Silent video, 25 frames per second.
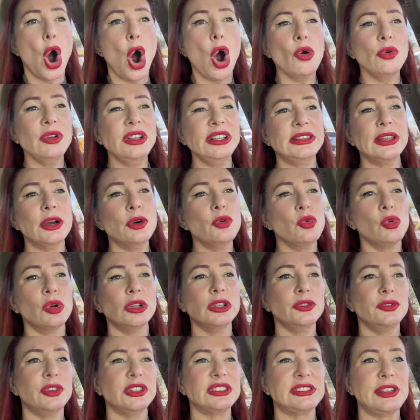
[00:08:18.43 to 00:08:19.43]
ou então
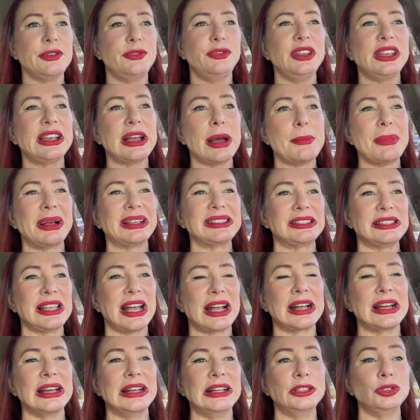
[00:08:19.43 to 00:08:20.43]
quando você fica
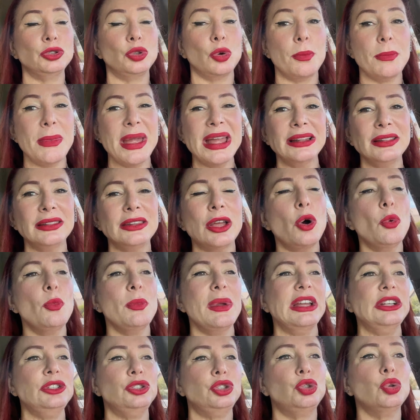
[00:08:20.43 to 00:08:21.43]
massacrando
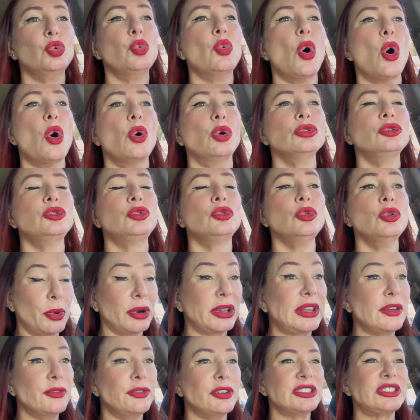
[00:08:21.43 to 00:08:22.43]
mentalmente o outro
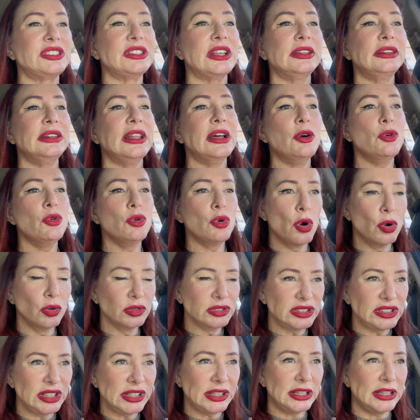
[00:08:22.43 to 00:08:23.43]
porque você não
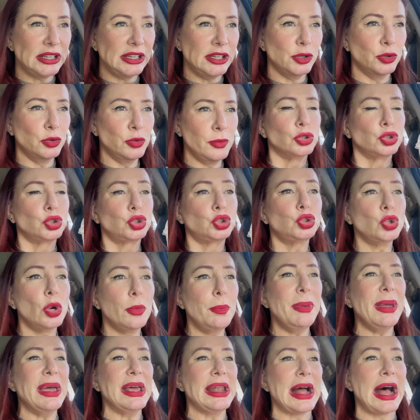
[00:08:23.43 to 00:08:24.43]
conseguiu
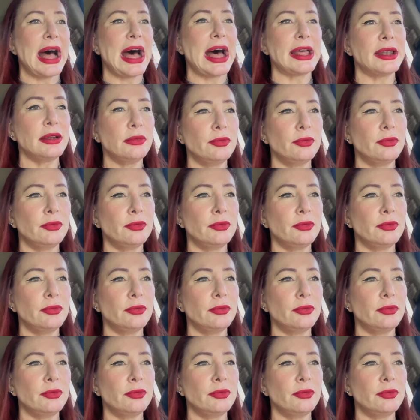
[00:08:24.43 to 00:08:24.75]
superar.